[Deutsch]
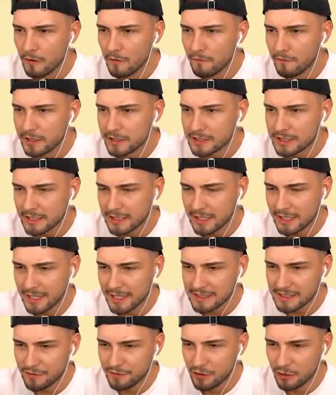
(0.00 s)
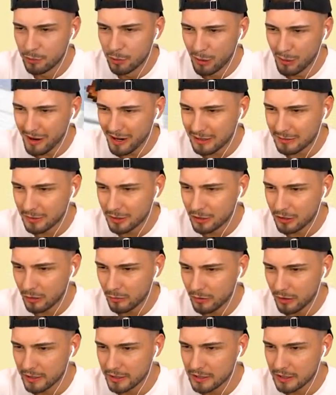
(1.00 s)
was hat denn jetzt denn für Powacken
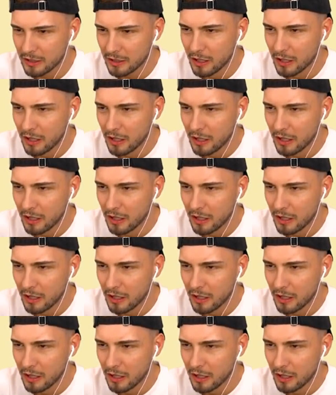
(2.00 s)
bekommen, Leute?